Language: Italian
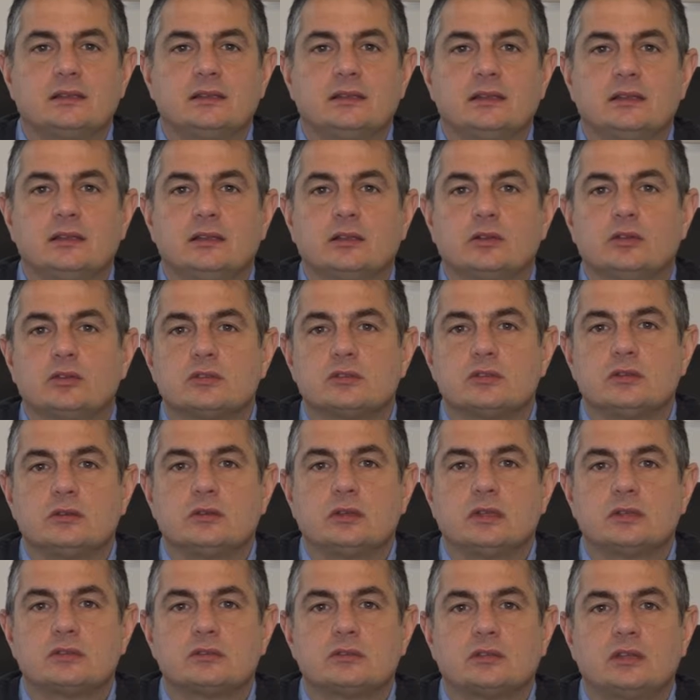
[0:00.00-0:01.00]
del Consiglio
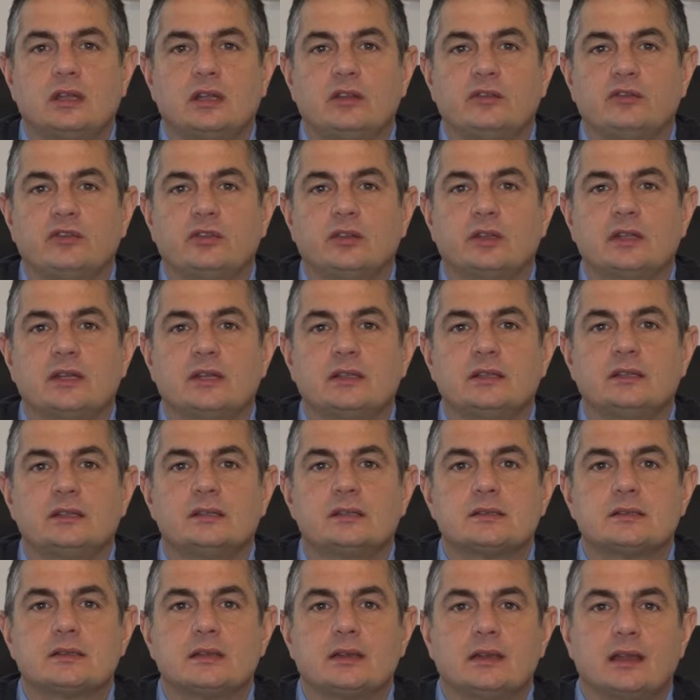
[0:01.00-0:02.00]
nazionale
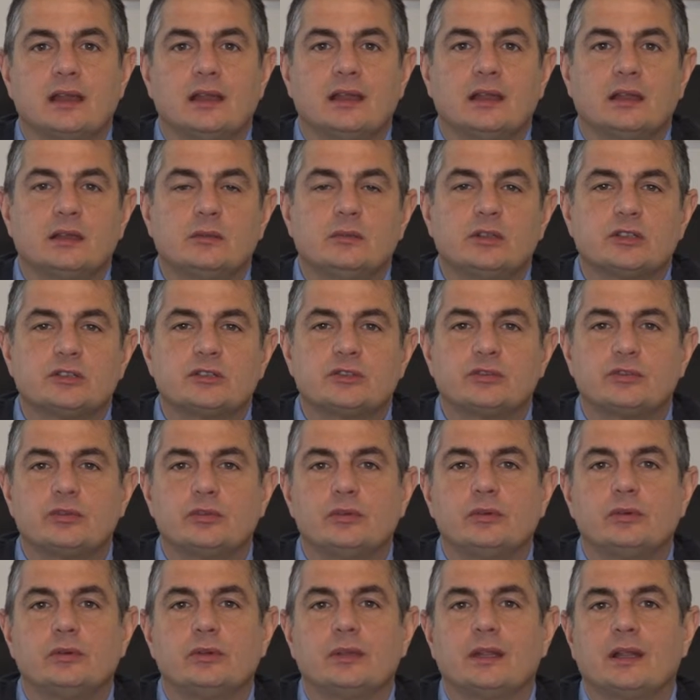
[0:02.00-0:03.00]
forense e la
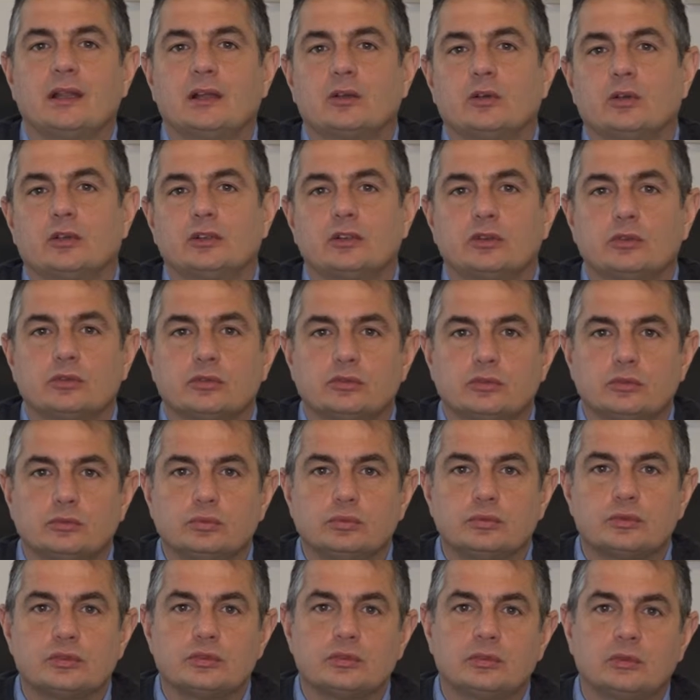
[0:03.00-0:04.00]
rimessione alla Corte
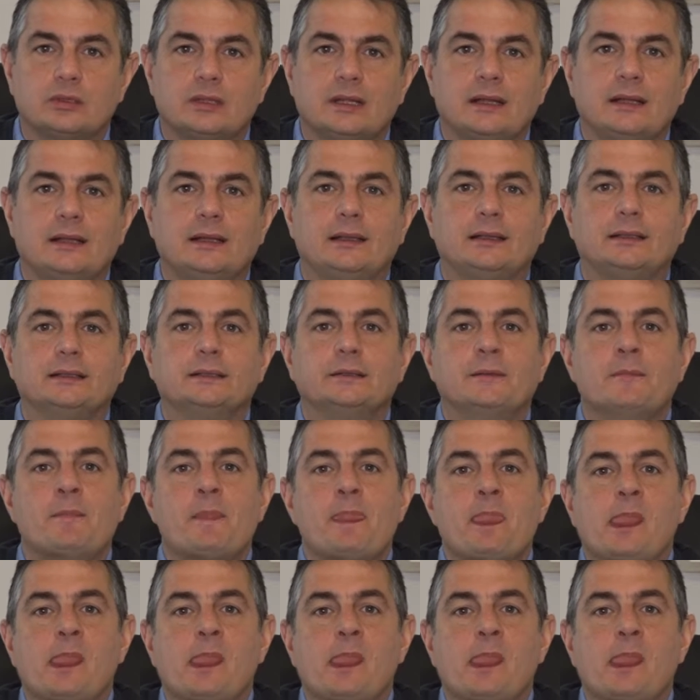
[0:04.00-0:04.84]
Costituzionale